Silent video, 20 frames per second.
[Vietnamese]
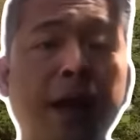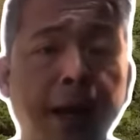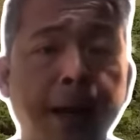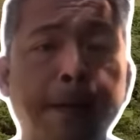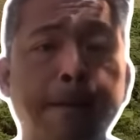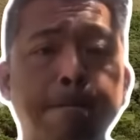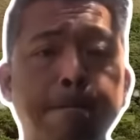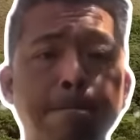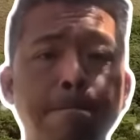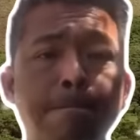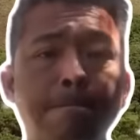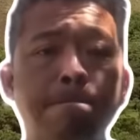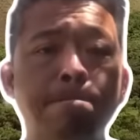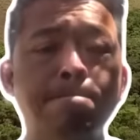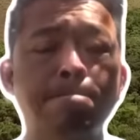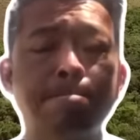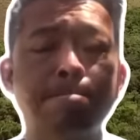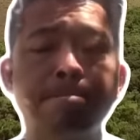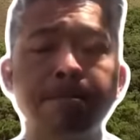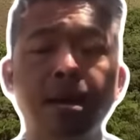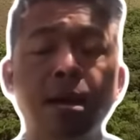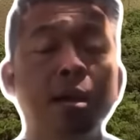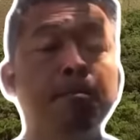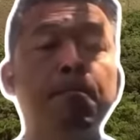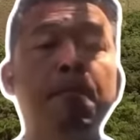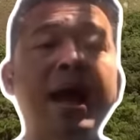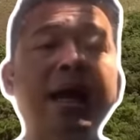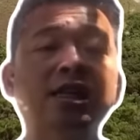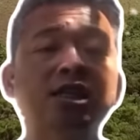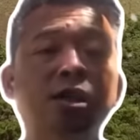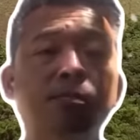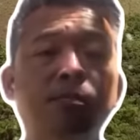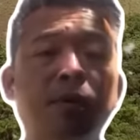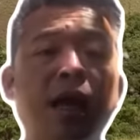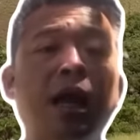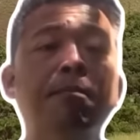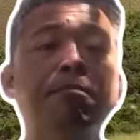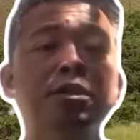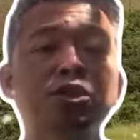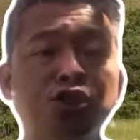ngàn 300
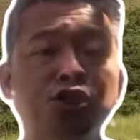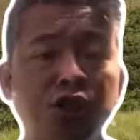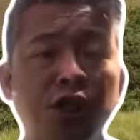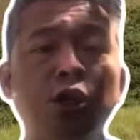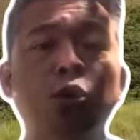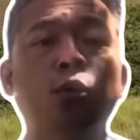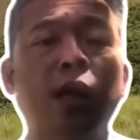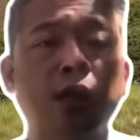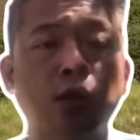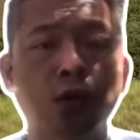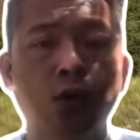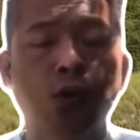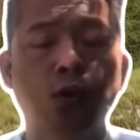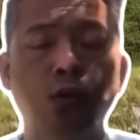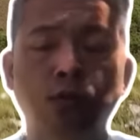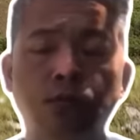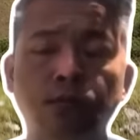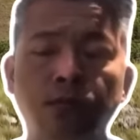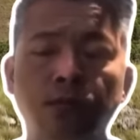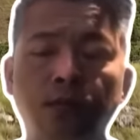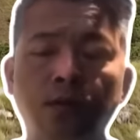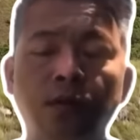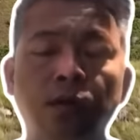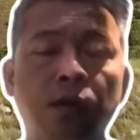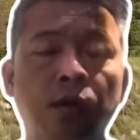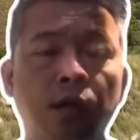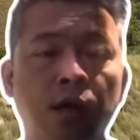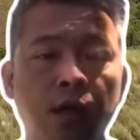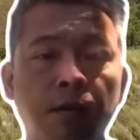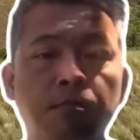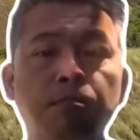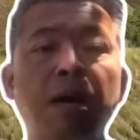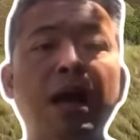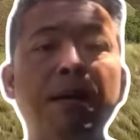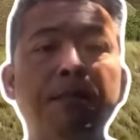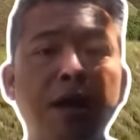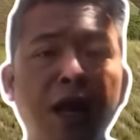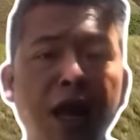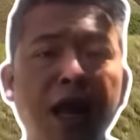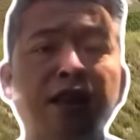ngàn binh sĩ của NATO
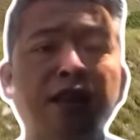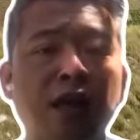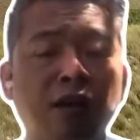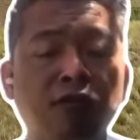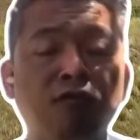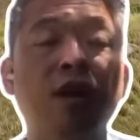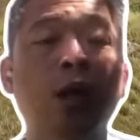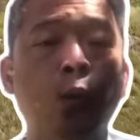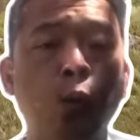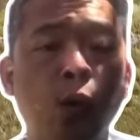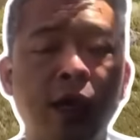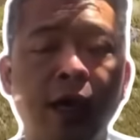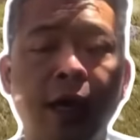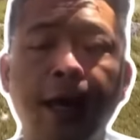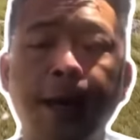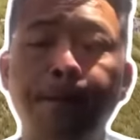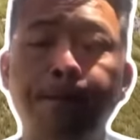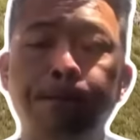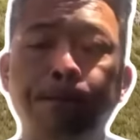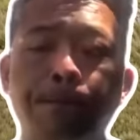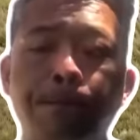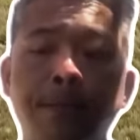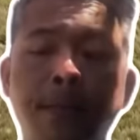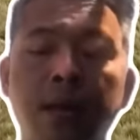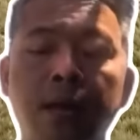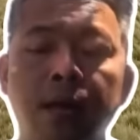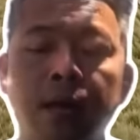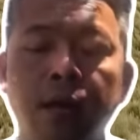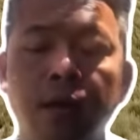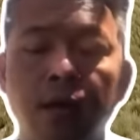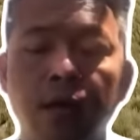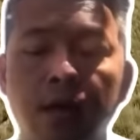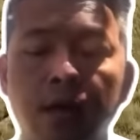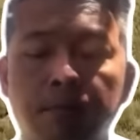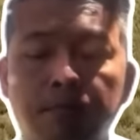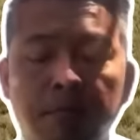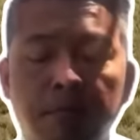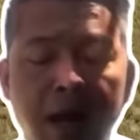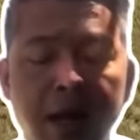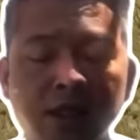32 thành viên quốc gia
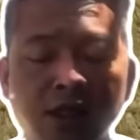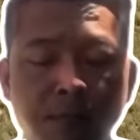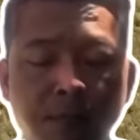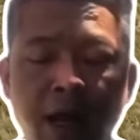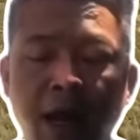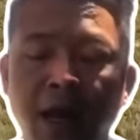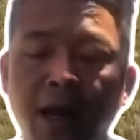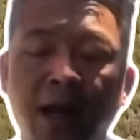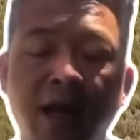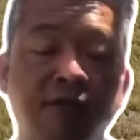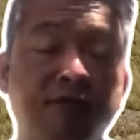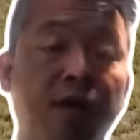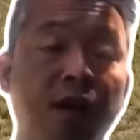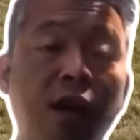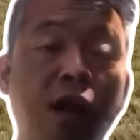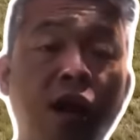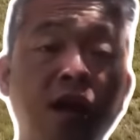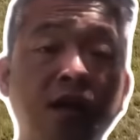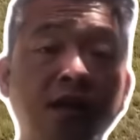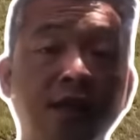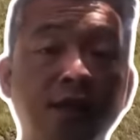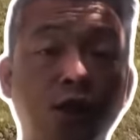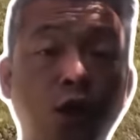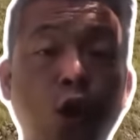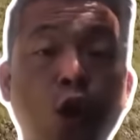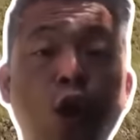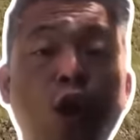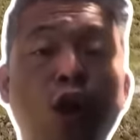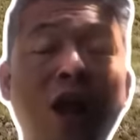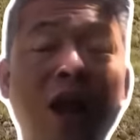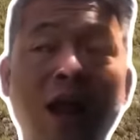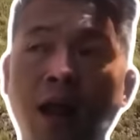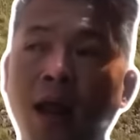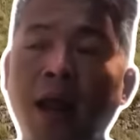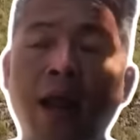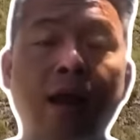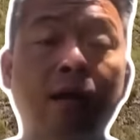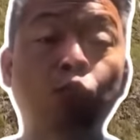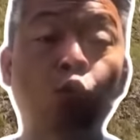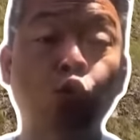300 ngàn này phần lớn thì sẽ có
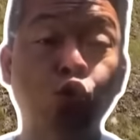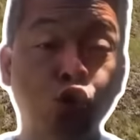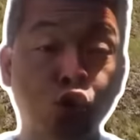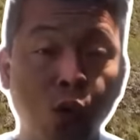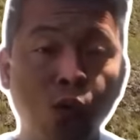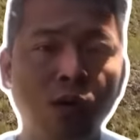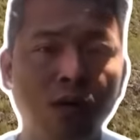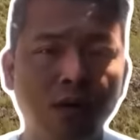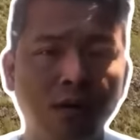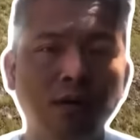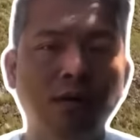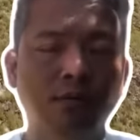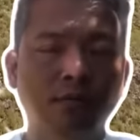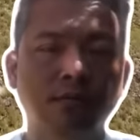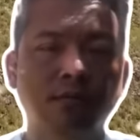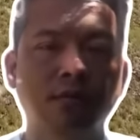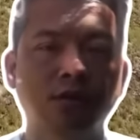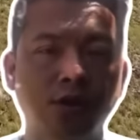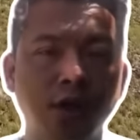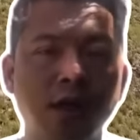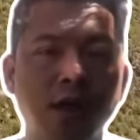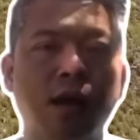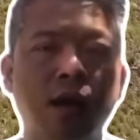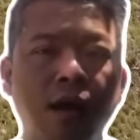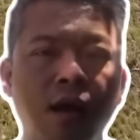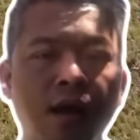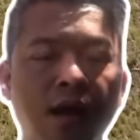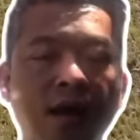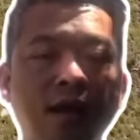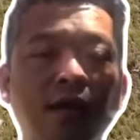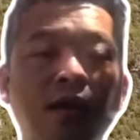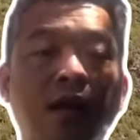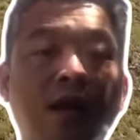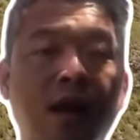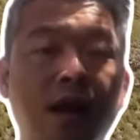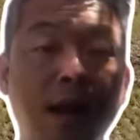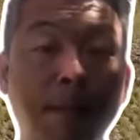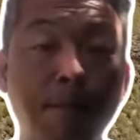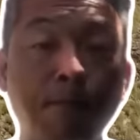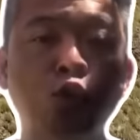hàng một số lượng rất là lớn ít nhất
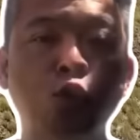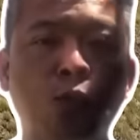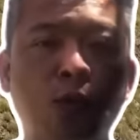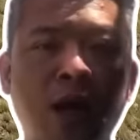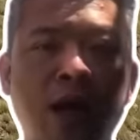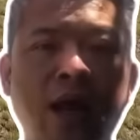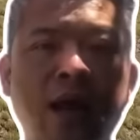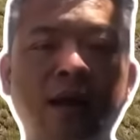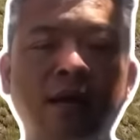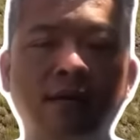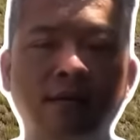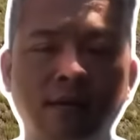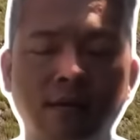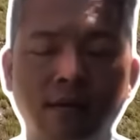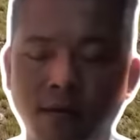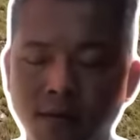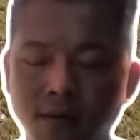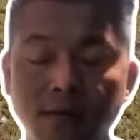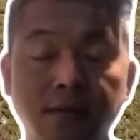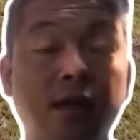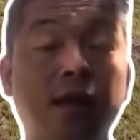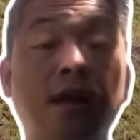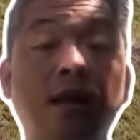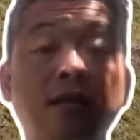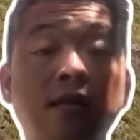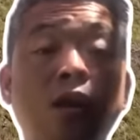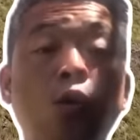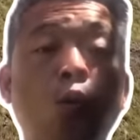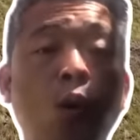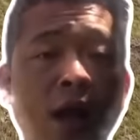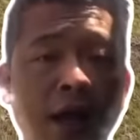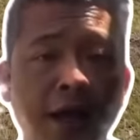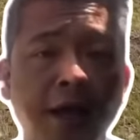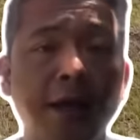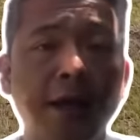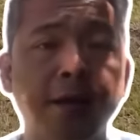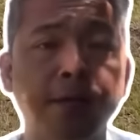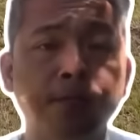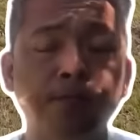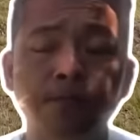là 50 ngàn sẽ đến từ Hoa Kỳ
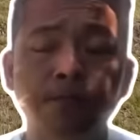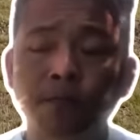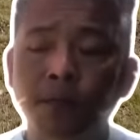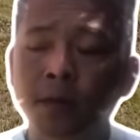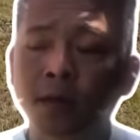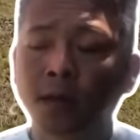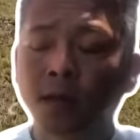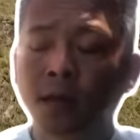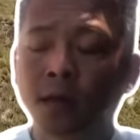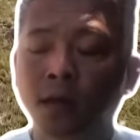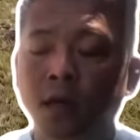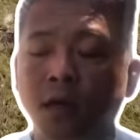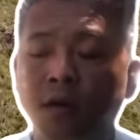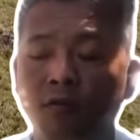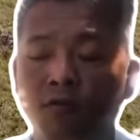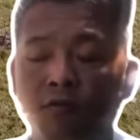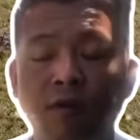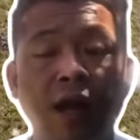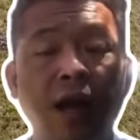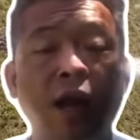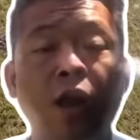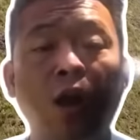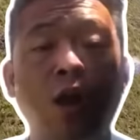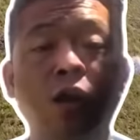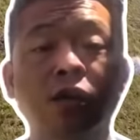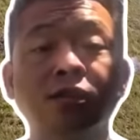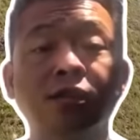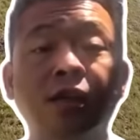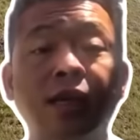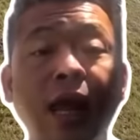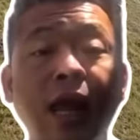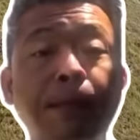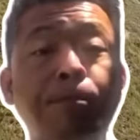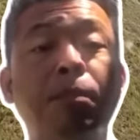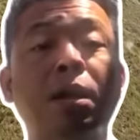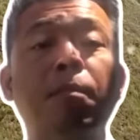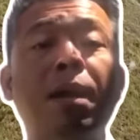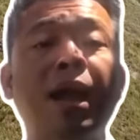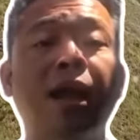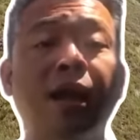và họ sẽ đáp
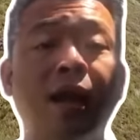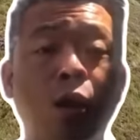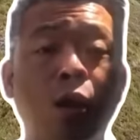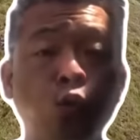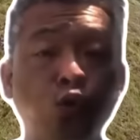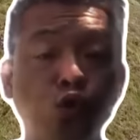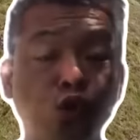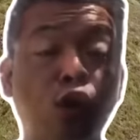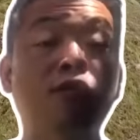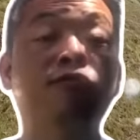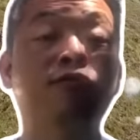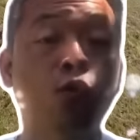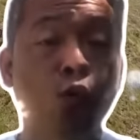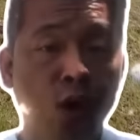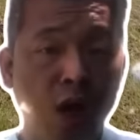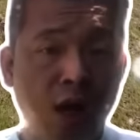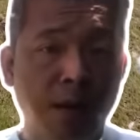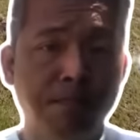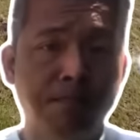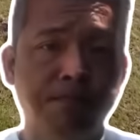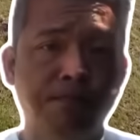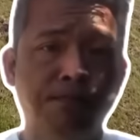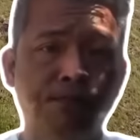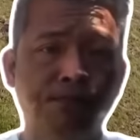máy bay ở đâu cho nó phù hợp